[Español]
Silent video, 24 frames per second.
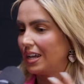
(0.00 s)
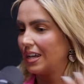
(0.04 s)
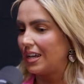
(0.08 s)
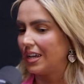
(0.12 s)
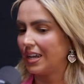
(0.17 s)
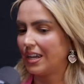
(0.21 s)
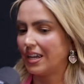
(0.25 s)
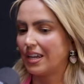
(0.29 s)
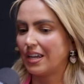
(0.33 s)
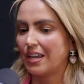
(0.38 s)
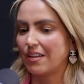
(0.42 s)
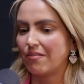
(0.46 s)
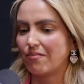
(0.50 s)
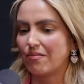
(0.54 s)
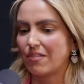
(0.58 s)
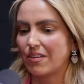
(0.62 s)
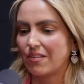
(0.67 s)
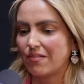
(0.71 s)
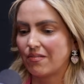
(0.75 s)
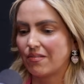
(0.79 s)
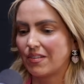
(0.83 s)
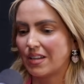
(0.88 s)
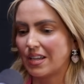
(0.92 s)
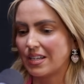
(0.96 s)
eh,
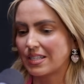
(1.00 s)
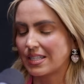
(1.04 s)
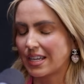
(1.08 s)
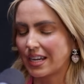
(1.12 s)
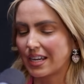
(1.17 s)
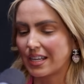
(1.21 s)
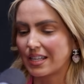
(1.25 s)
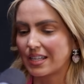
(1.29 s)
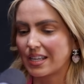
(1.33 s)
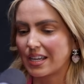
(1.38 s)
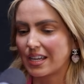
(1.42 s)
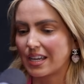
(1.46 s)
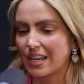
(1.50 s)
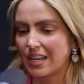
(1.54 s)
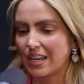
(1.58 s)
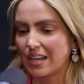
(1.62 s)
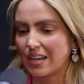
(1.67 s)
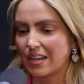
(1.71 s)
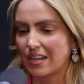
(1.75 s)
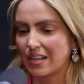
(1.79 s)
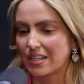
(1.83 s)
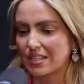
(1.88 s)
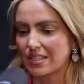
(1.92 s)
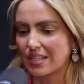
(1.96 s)
esta gente
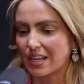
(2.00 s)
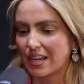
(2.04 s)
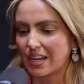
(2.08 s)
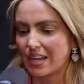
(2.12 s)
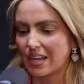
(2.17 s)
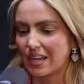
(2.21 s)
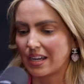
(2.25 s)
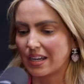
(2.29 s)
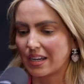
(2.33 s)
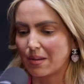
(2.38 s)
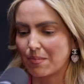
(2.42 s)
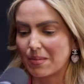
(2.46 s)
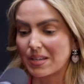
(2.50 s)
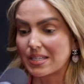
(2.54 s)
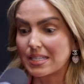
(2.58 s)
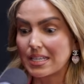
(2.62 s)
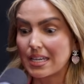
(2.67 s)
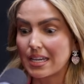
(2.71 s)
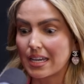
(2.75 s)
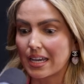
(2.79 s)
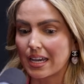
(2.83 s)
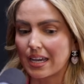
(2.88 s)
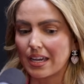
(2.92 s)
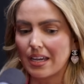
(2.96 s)
que, está, que me
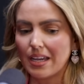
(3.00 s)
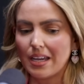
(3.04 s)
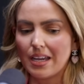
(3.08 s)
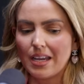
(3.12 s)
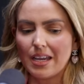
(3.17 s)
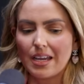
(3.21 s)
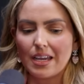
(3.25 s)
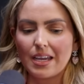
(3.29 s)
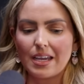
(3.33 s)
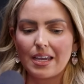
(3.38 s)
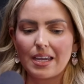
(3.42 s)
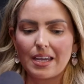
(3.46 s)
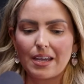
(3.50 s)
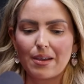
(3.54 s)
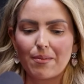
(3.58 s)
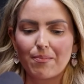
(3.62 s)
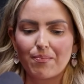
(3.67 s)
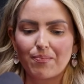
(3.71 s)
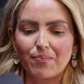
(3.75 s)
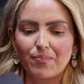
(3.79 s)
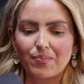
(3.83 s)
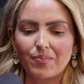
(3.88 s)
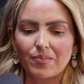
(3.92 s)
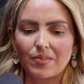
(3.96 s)
sigue,
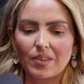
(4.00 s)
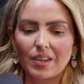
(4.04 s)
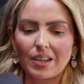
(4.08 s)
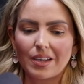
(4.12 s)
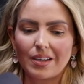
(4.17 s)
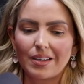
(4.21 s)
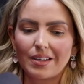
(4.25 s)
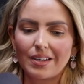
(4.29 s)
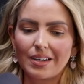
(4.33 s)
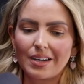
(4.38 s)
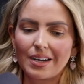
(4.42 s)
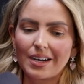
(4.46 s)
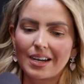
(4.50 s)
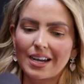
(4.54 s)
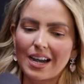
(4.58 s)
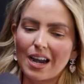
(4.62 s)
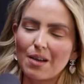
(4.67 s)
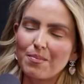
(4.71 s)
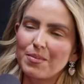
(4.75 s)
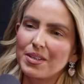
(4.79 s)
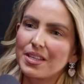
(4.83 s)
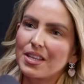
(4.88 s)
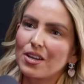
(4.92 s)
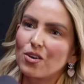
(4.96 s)
em,
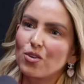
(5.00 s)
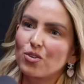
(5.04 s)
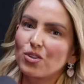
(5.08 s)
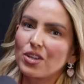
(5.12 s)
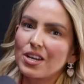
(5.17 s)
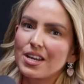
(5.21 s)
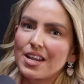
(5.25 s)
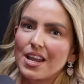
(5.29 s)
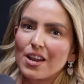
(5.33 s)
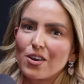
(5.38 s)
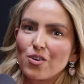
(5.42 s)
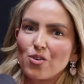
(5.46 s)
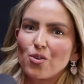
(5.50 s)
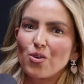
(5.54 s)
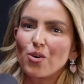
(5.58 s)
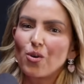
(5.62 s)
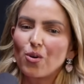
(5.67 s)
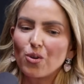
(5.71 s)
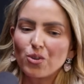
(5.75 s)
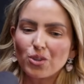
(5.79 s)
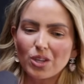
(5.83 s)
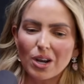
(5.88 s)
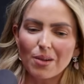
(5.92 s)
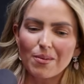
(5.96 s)
realmente no tenía, no
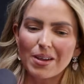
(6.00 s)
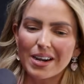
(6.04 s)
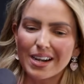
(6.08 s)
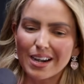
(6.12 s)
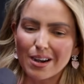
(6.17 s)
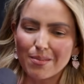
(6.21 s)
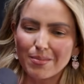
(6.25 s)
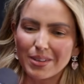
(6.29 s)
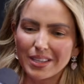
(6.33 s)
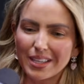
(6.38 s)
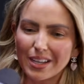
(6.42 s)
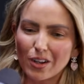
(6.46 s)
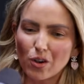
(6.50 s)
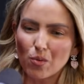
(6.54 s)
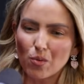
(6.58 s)
encontraba realmente